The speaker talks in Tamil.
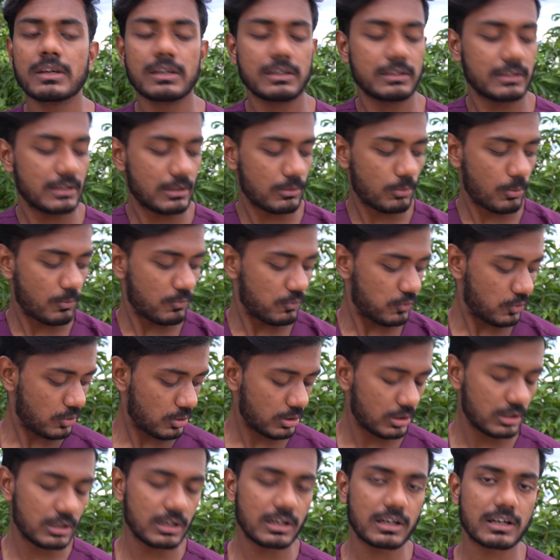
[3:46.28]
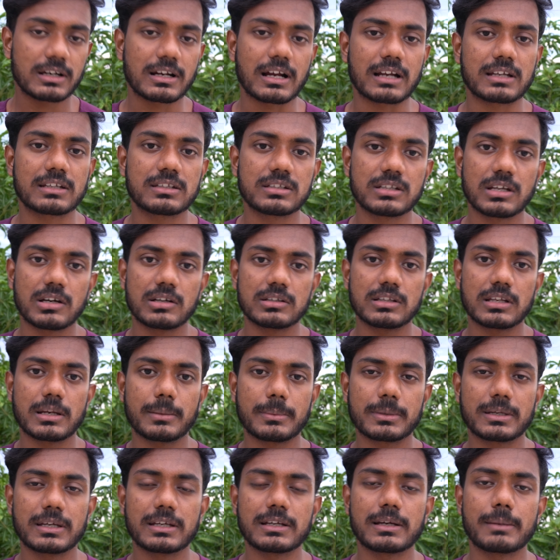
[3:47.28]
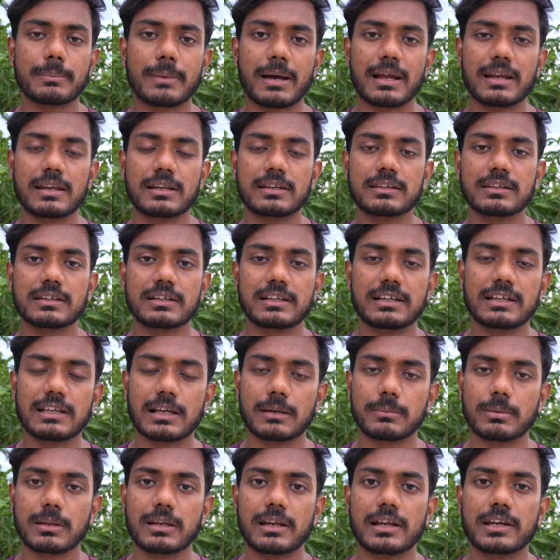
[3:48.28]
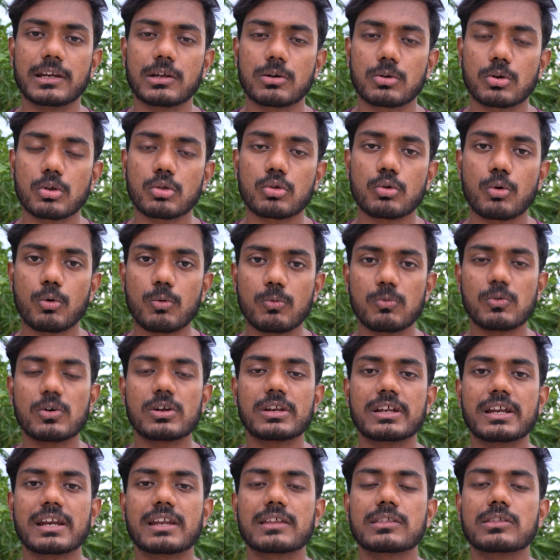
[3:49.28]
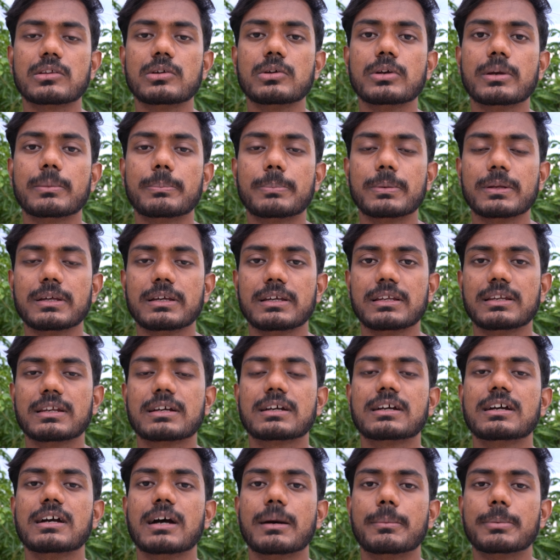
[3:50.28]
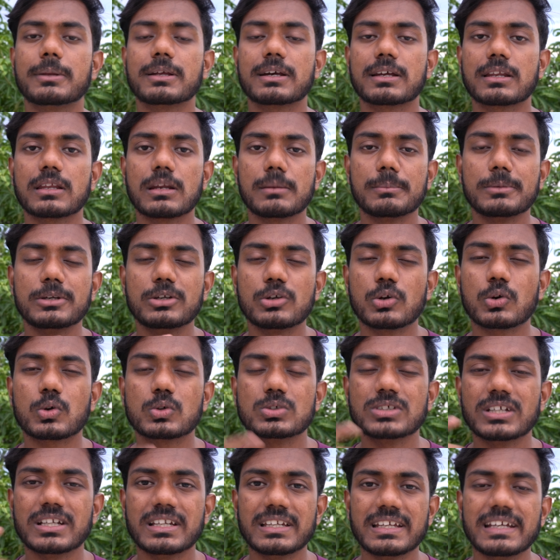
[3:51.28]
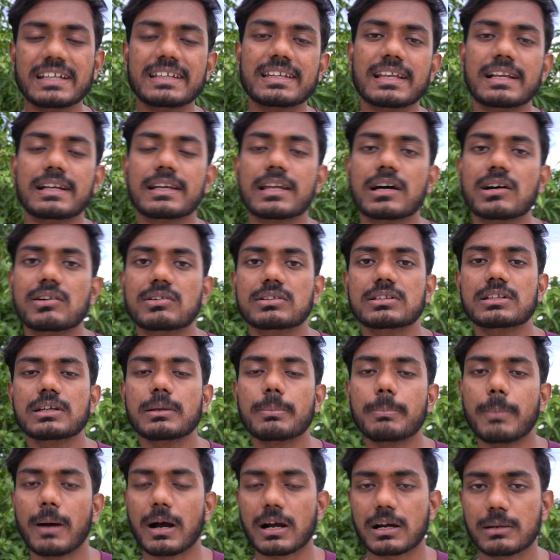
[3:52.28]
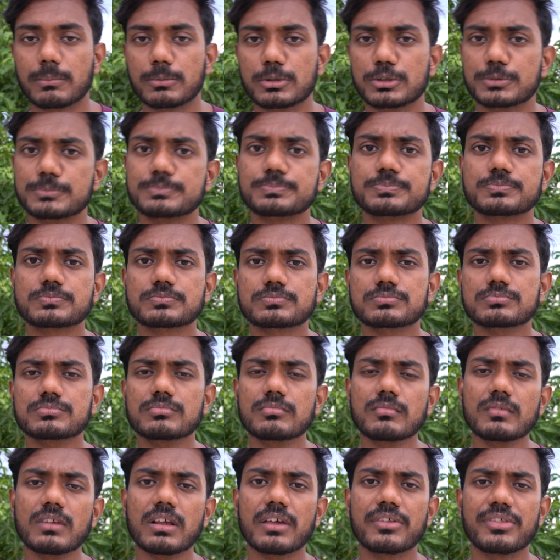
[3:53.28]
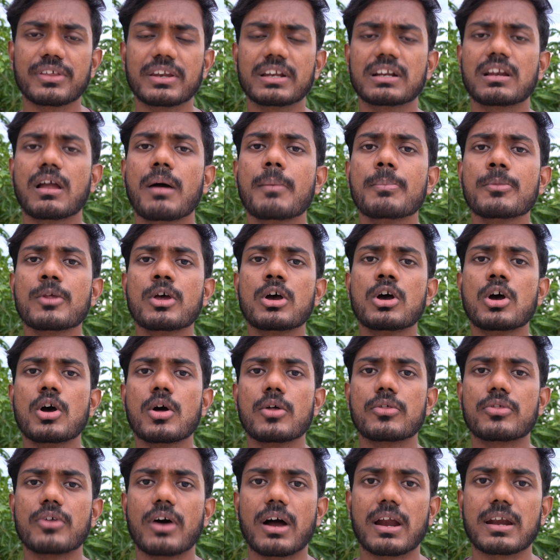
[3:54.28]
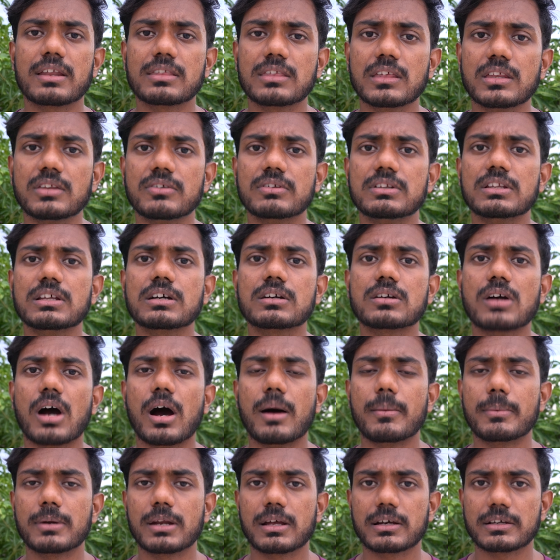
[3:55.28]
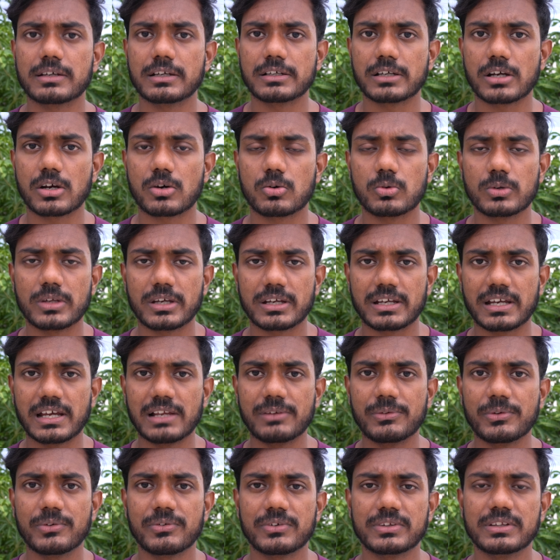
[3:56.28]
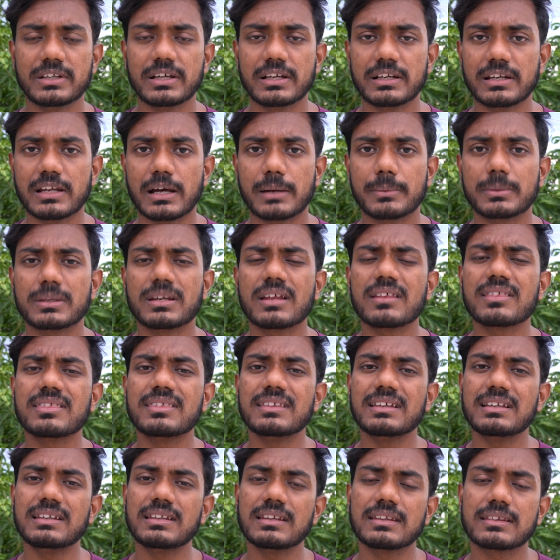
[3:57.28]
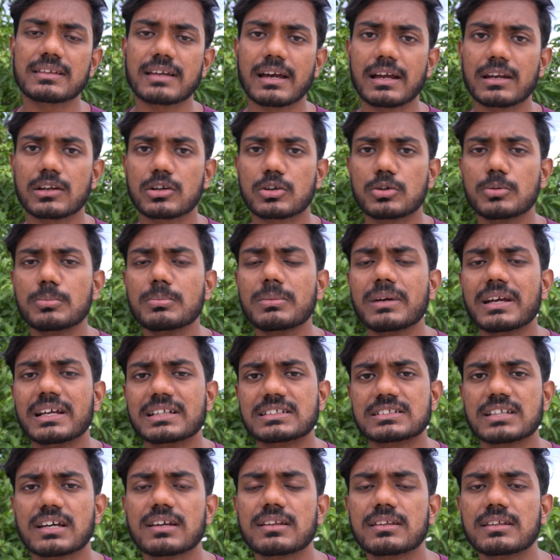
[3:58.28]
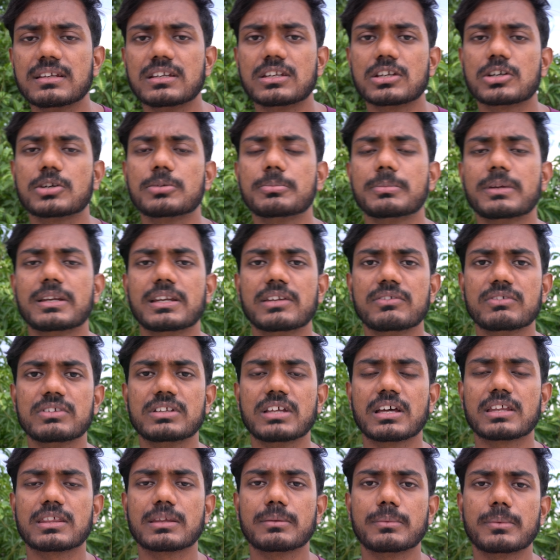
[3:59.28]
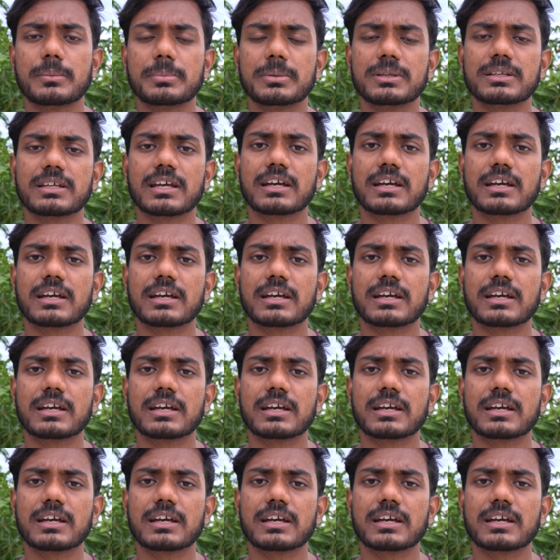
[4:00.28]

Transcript: இந்த ஒவ்வொரு கட்ஸாக வந்து நமக்கு இங்கே மேலேருந்து கீழே அப்படியே லைனாக வரும் ஸோ ஒவ்வொரு இடத்துலையும் எப்படி இருக்குது அப்படிங்கிறத நம்ம இன்னும் கொஞ்சம் டீட்டெயில்டாக வந்து பார்க்க முடியும் சரிங்களா ஸோ அடுத்தது வந்து காமனாக கேட்கக்கூடிய கேள்வி வந்து என்ன அப்படின்னா சிடி ஸ்கேனுக்கும் ஹெச்ஆர்சிடிக்கும் என்ன வித்தியாசம் அப்படின்னு